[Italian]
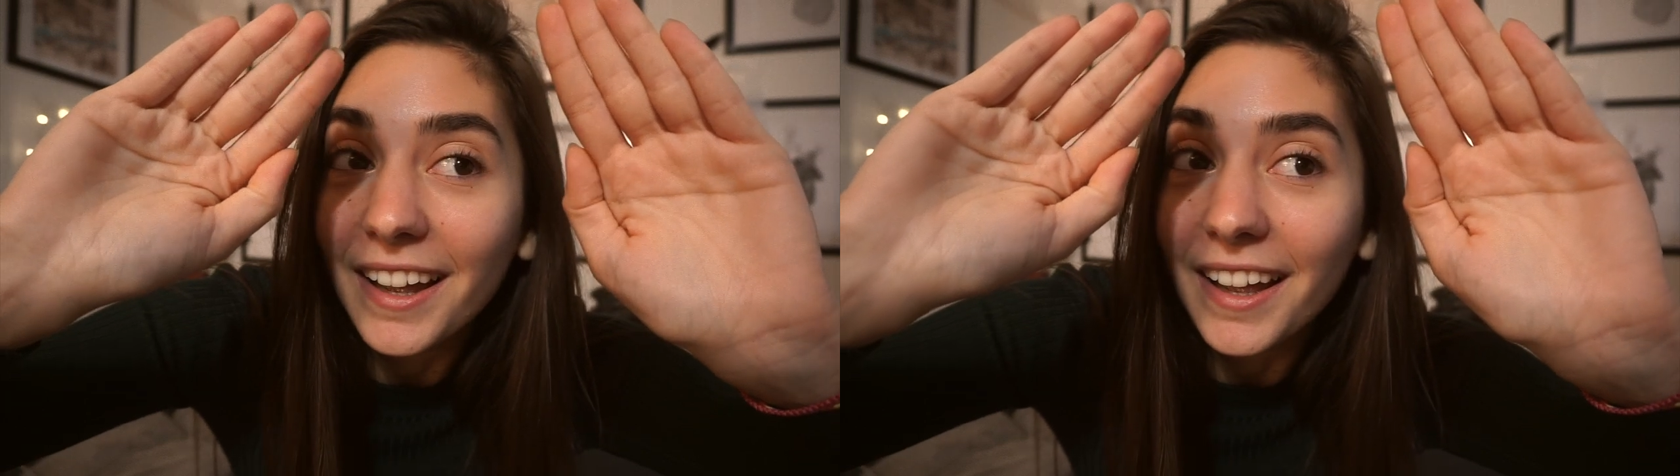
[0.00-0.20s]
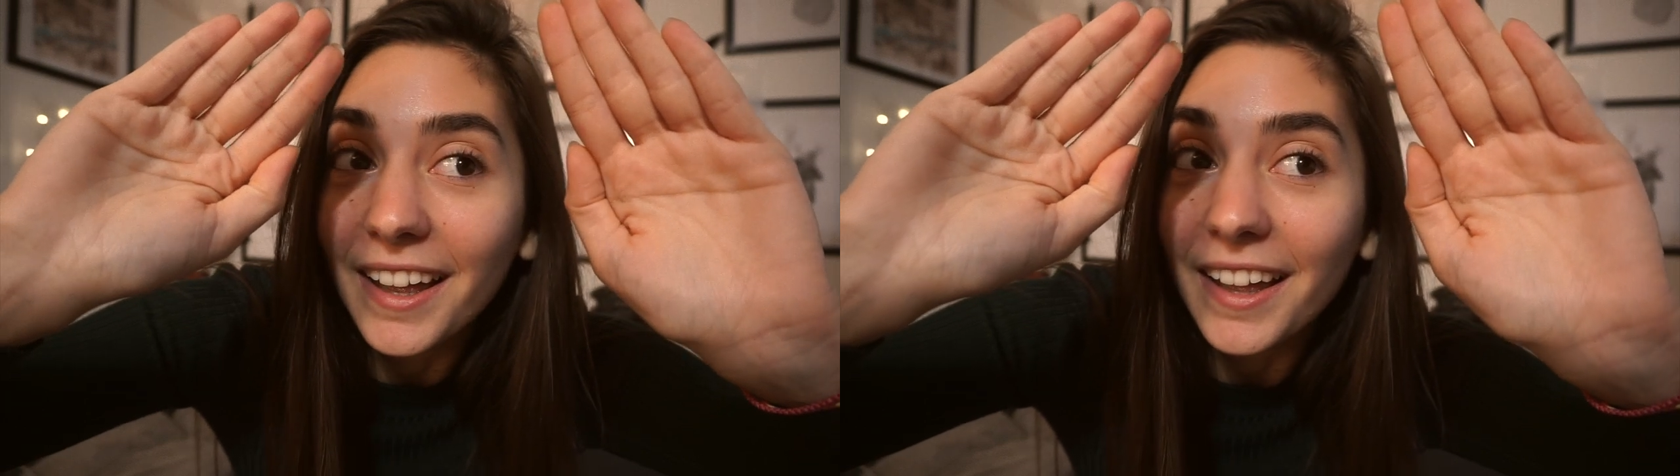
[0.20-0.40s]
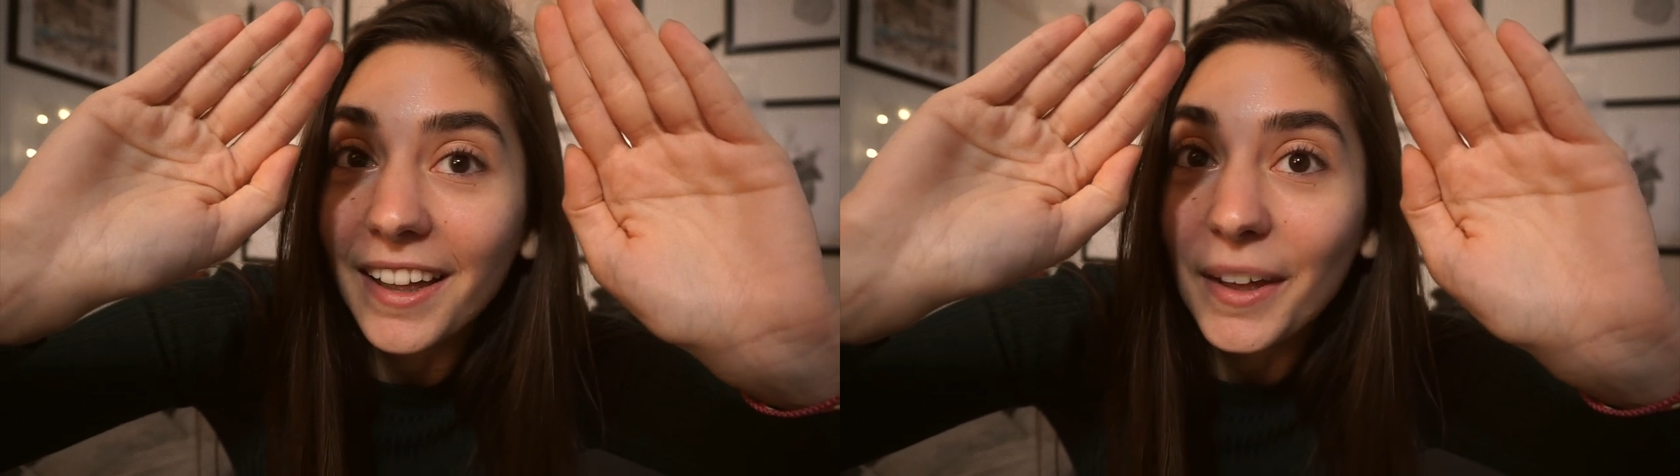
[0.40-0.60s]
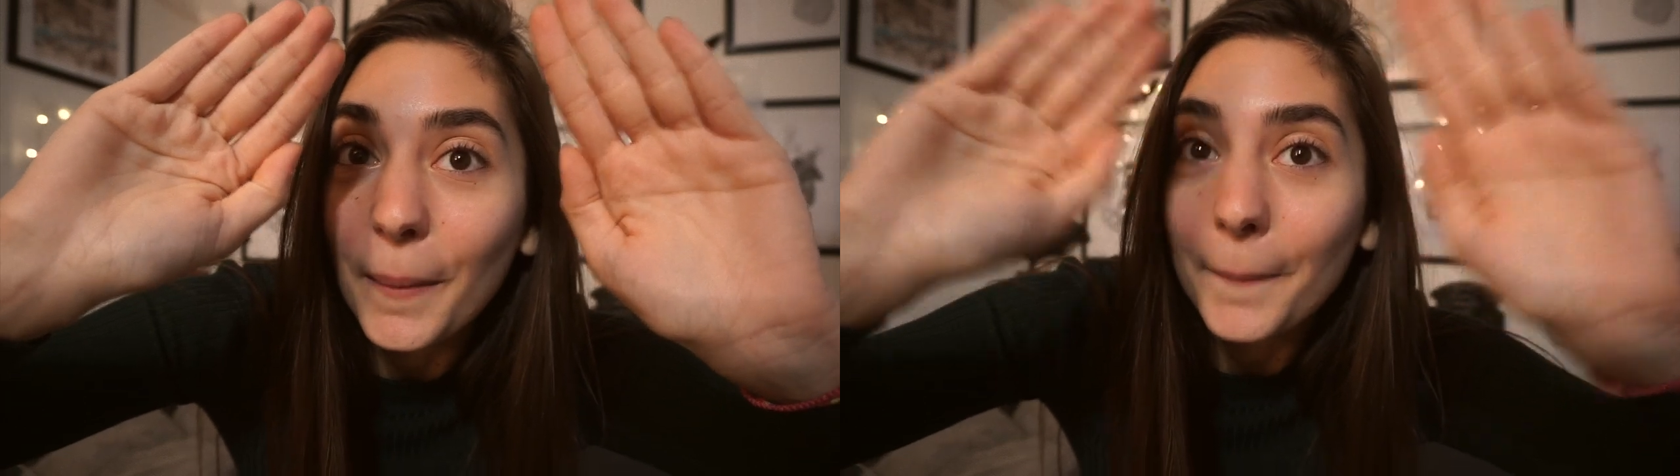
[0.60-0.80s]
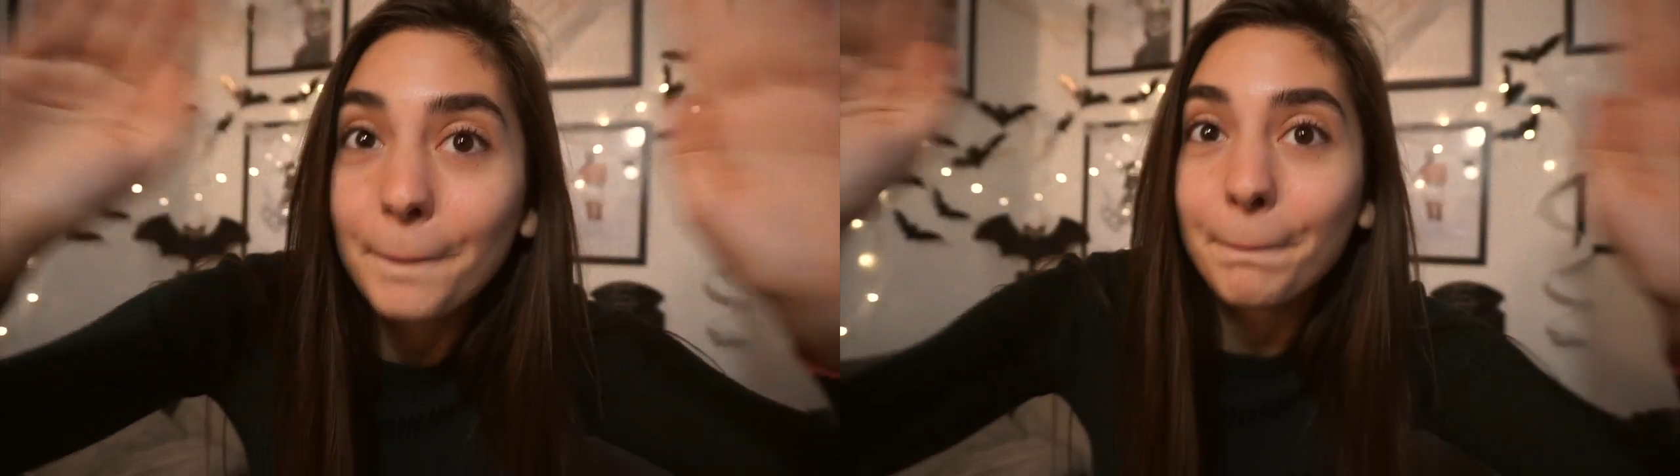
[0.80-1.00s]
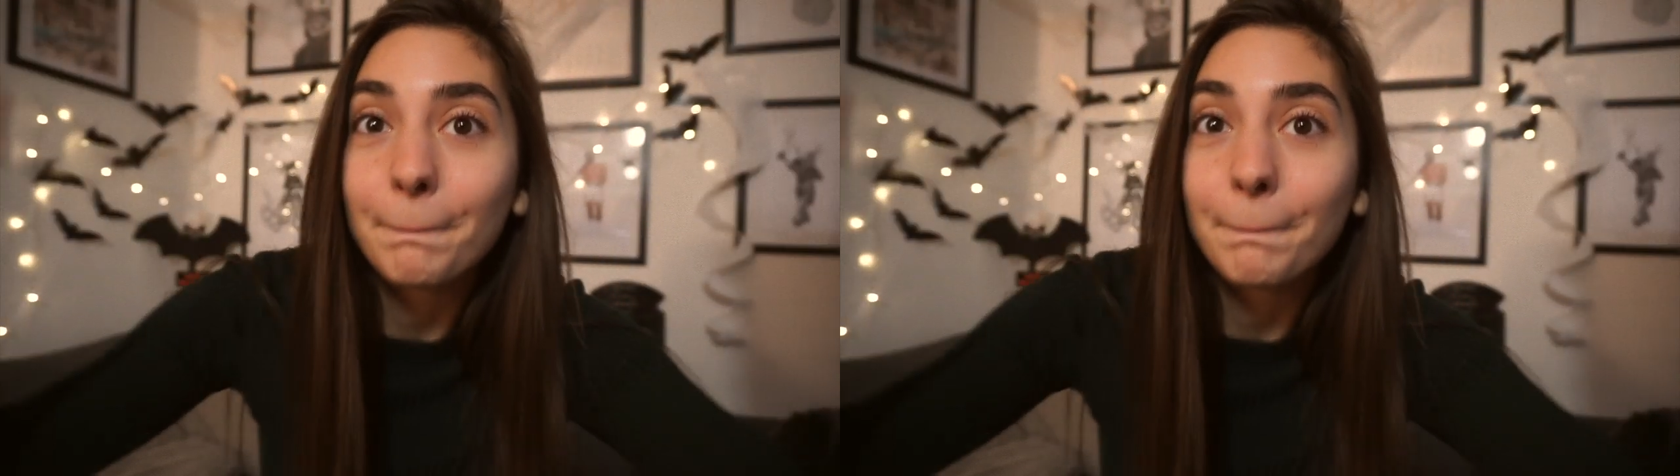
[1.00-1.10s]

eh...